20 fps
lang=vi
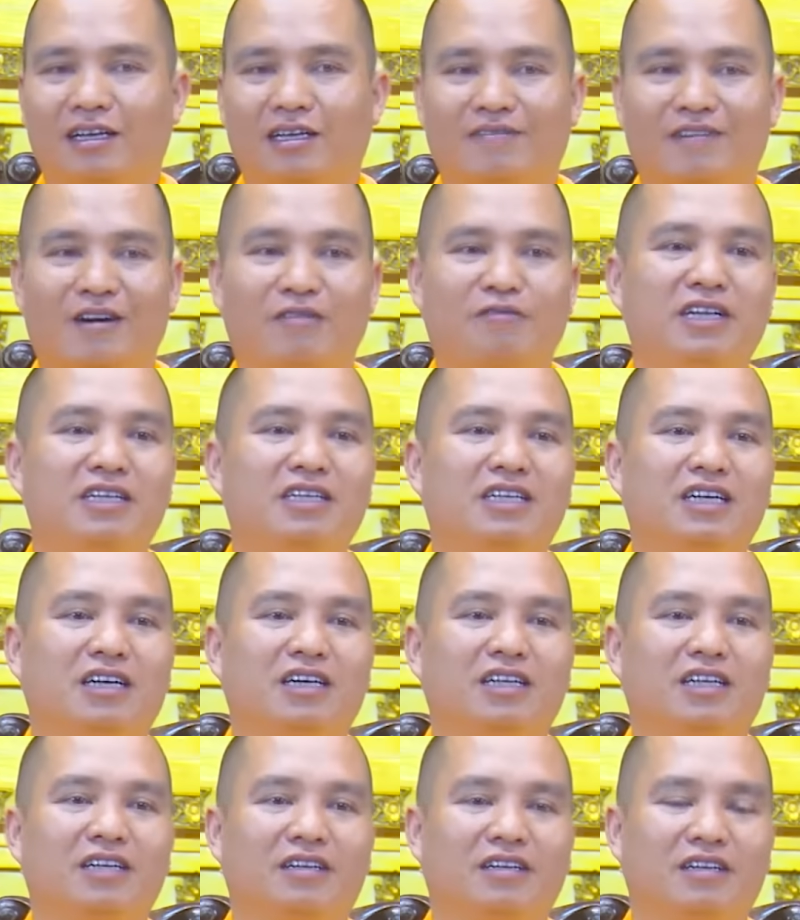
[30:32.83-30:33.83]
vào phiên
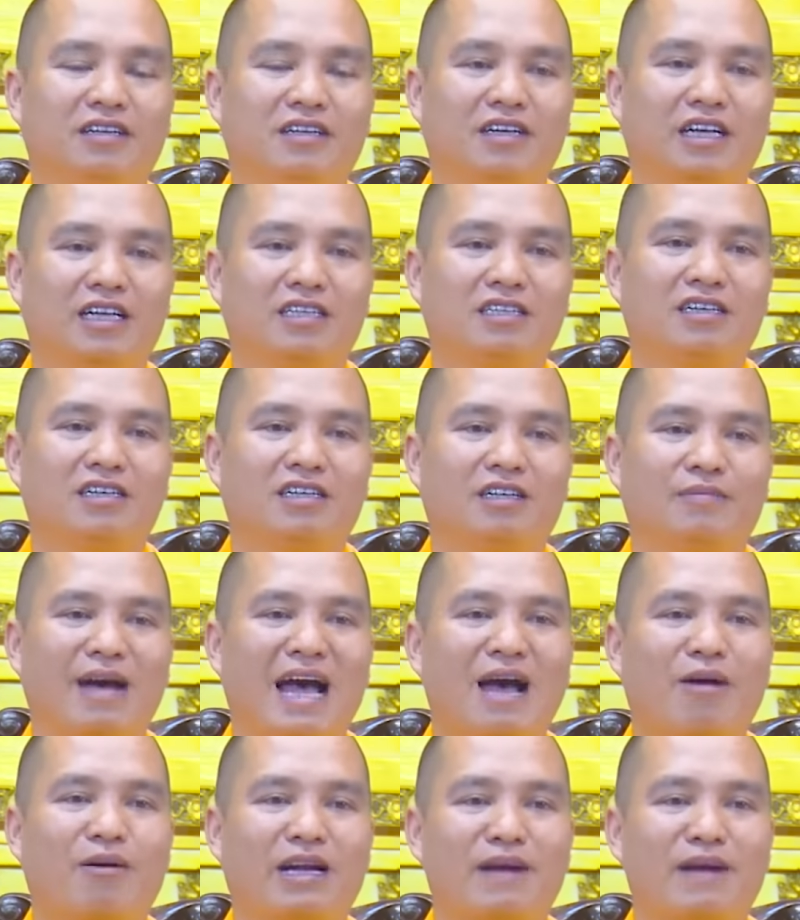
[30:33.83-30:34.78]
chợ thì, thì ngày xưa thì ba hoặc